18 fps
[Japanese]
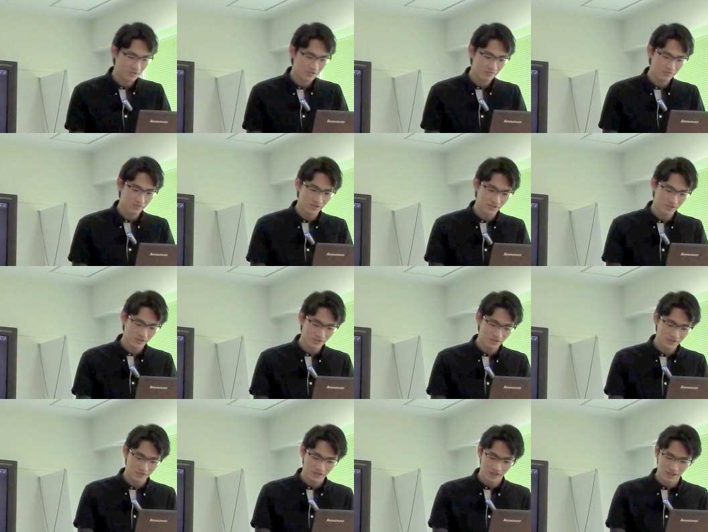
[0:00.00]
文法
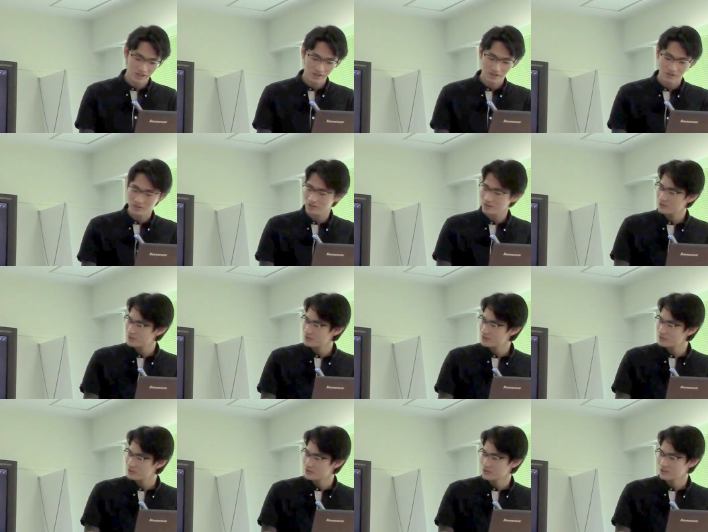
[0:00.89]
の、えーと、と
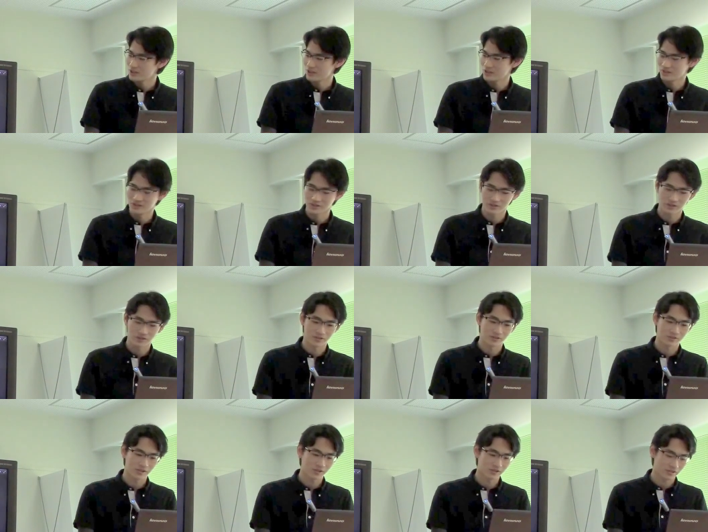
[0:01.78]
ルールっていう
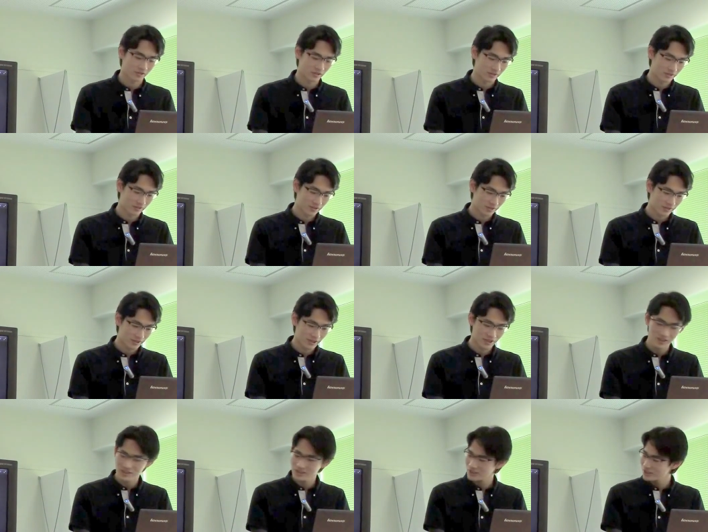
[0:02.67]
のをまず
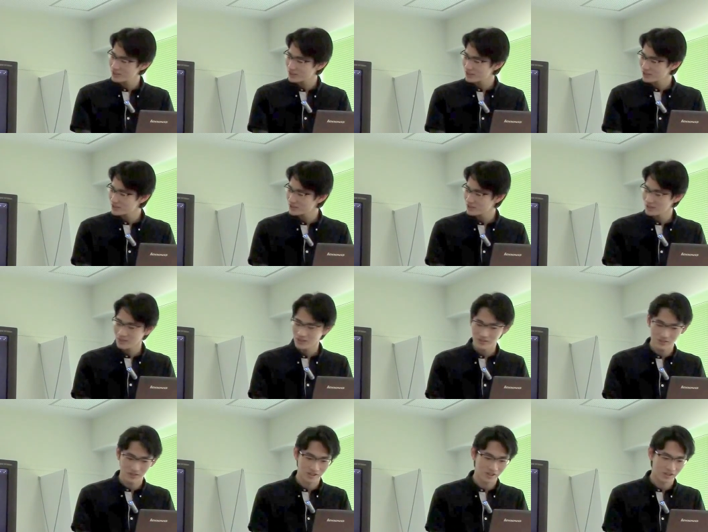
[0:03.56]
定式化しな
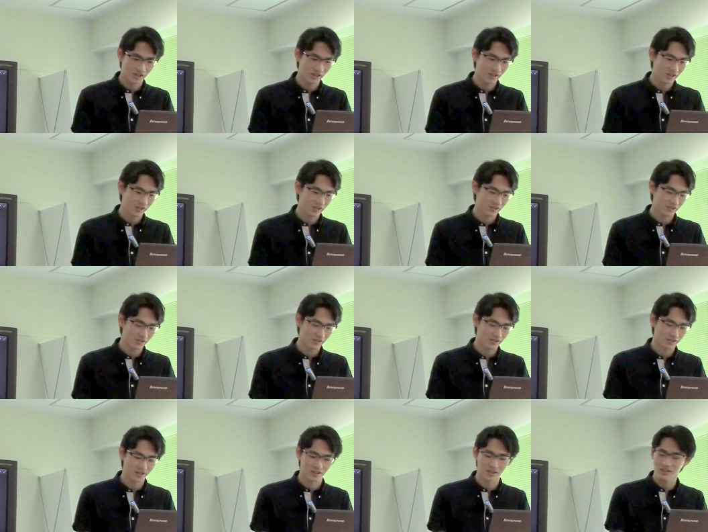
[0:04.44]
いといけないっていう
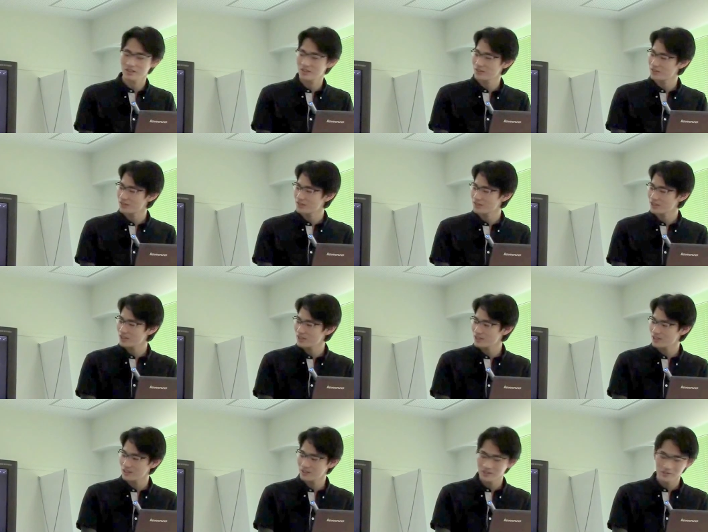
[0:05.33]
ようなこと
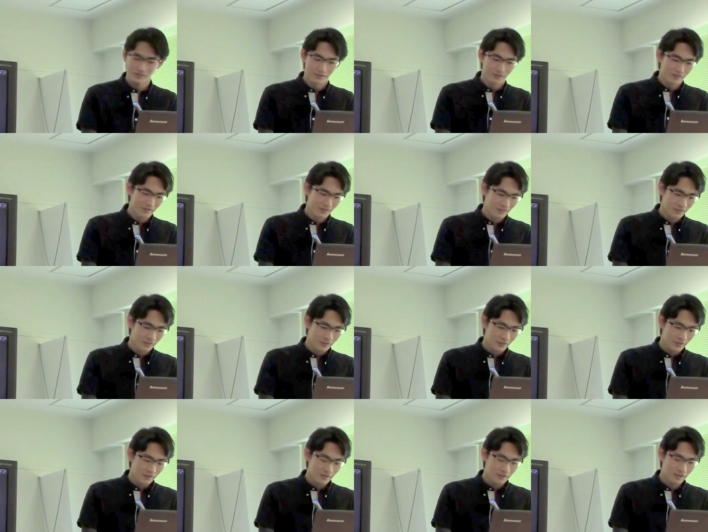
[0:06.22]
や、
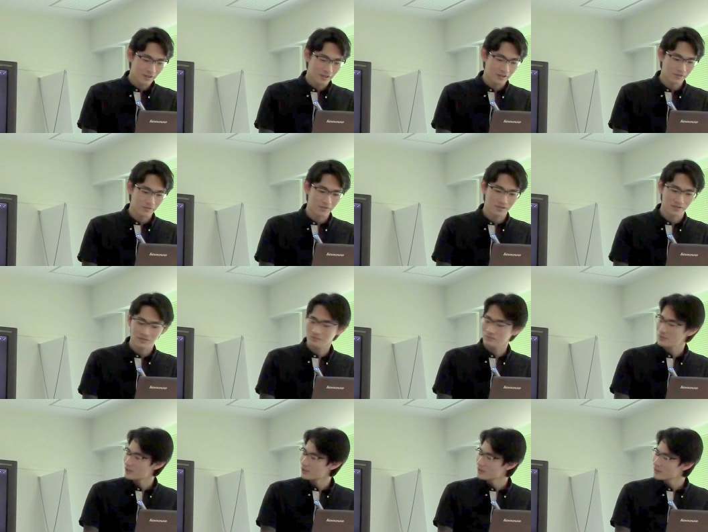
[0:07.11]
えーとまず
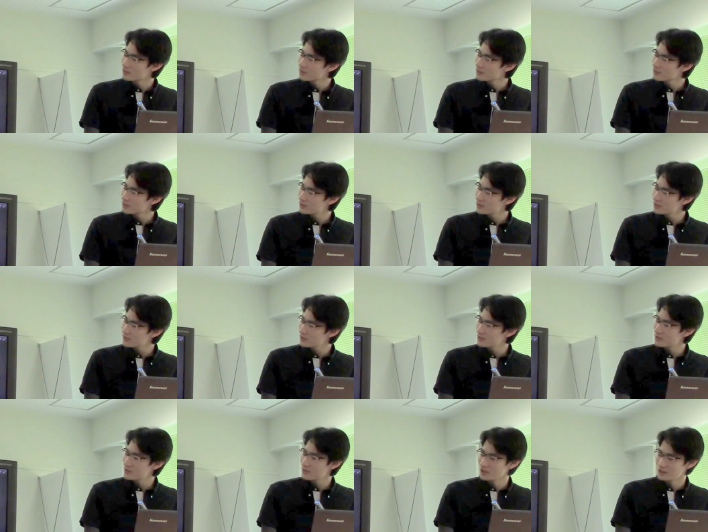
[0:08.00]
まあ、作
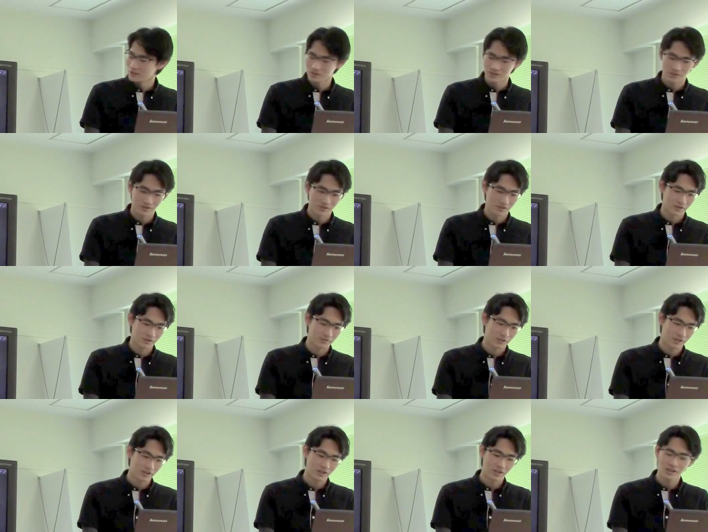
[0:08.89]
るっていうの
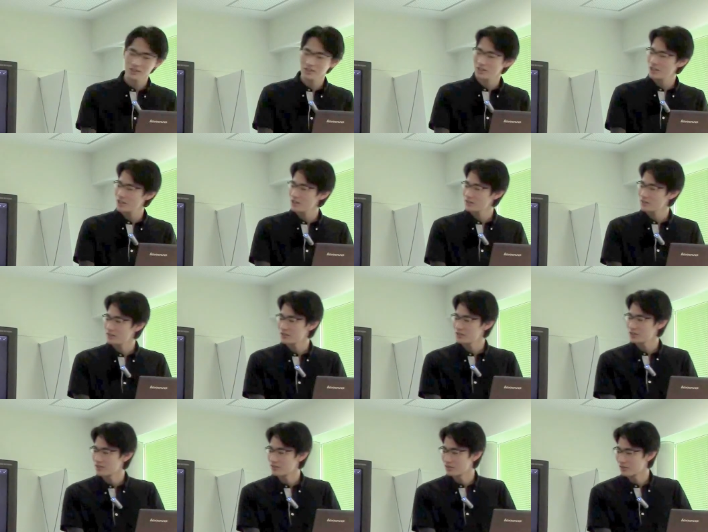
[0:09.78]
を、まあ、書き換える
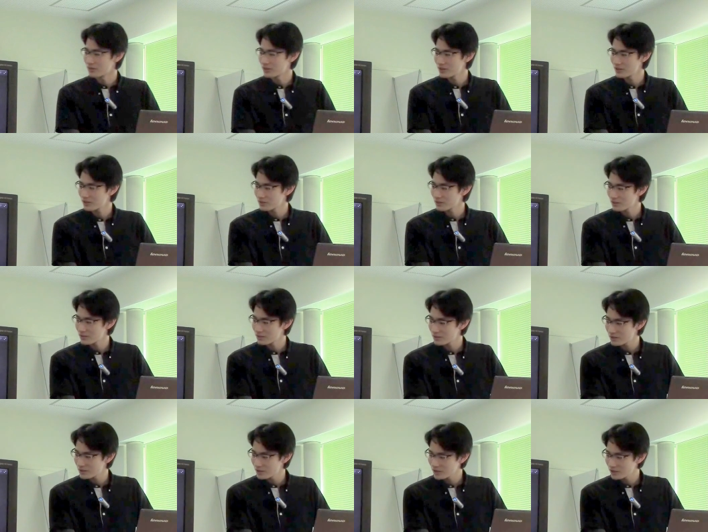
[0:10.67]
にしても
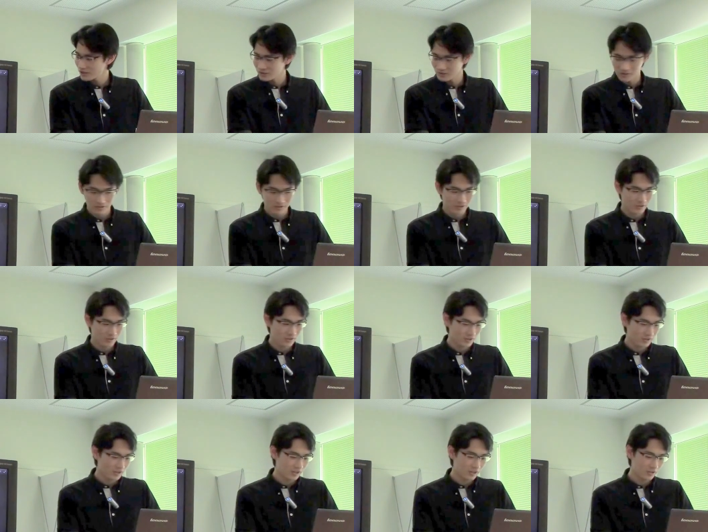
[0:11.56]
それは結局
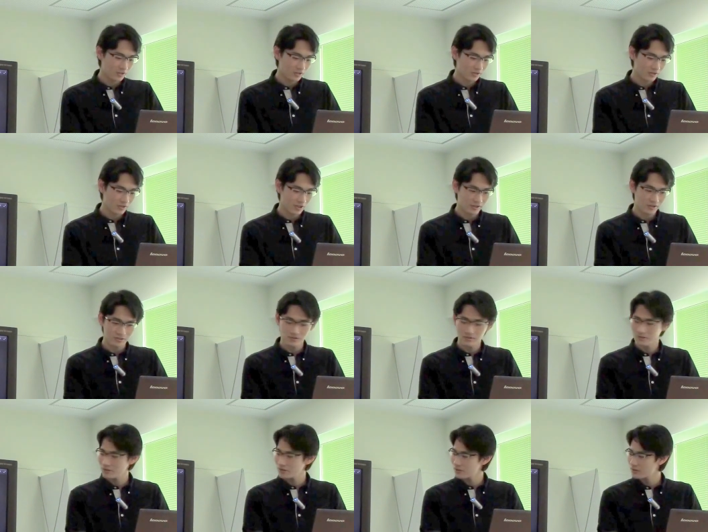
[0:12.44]
類義表現
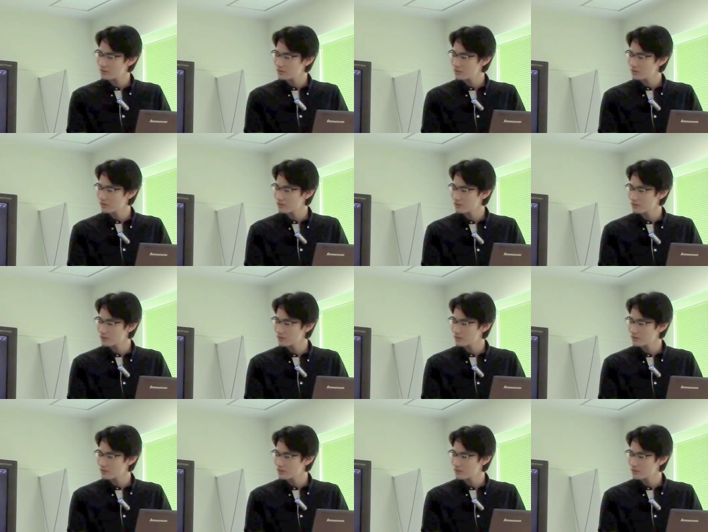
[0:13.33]
を